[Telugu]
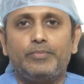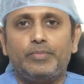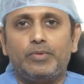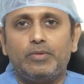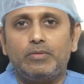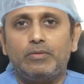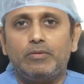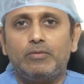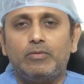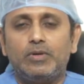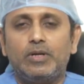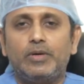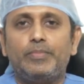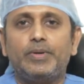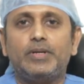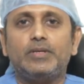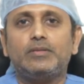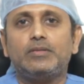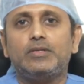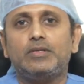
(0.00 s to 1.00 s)
ఇప్పుడు ఉన్న
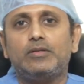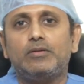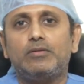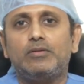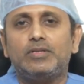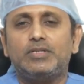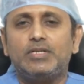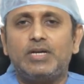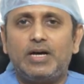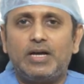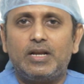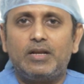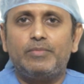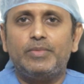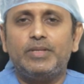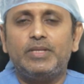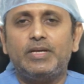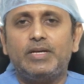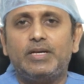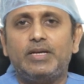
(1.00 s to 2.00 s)
పరిస్థితుల్లో
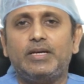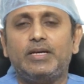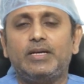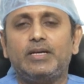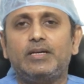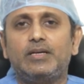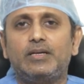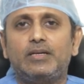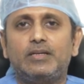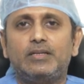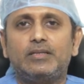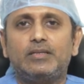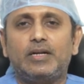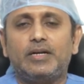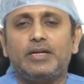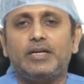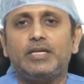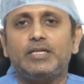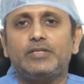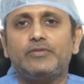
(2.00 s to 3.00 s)
చాలామందికి
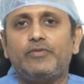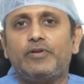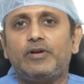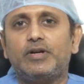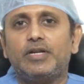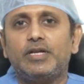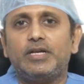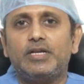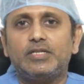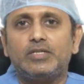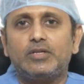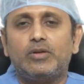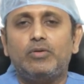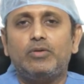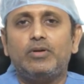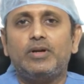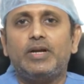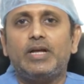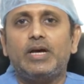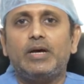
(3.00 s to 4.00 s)
థర్టీస్ ఫార్టీ
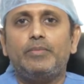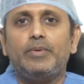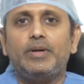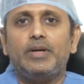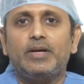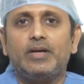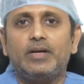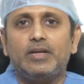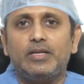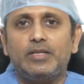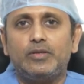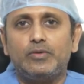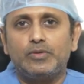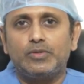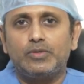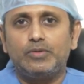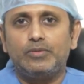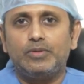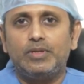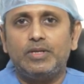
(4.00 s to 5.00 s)
ఇయర్స్లోనే డయాబెటిక్ అనేది
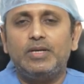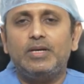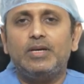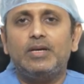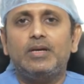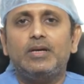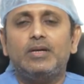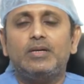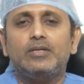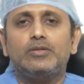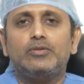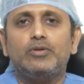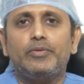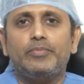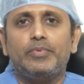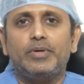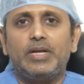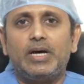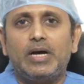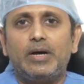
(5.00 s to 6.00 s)
వస్తుంది సో
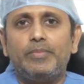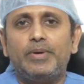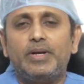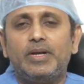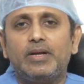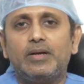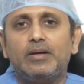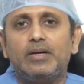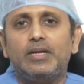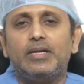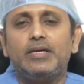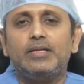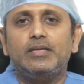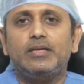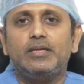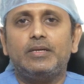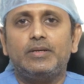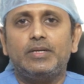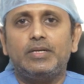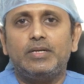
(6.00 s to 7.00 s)
ఇప్పుడు డయాబెటిక్ అనేది
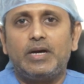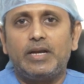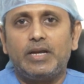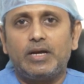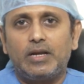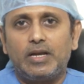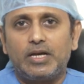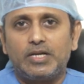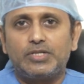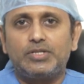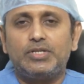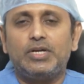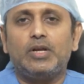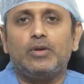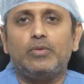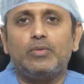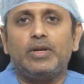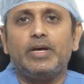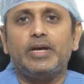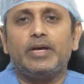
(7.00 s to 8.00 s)
ఆయనకు లక్షణాలు
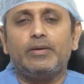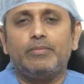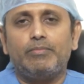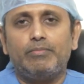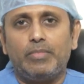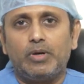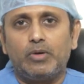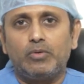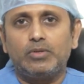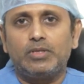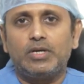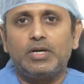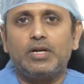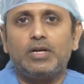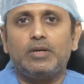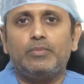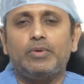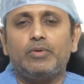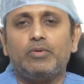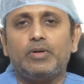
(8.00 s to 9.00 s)
ఉన్నాయి బరువు
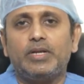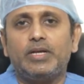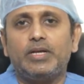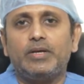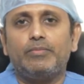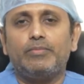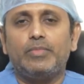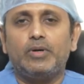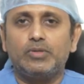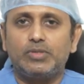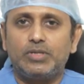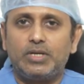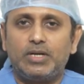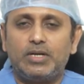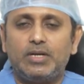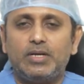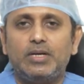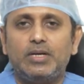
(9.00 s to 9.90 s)
తగ్గడం ఒకటి బహుశా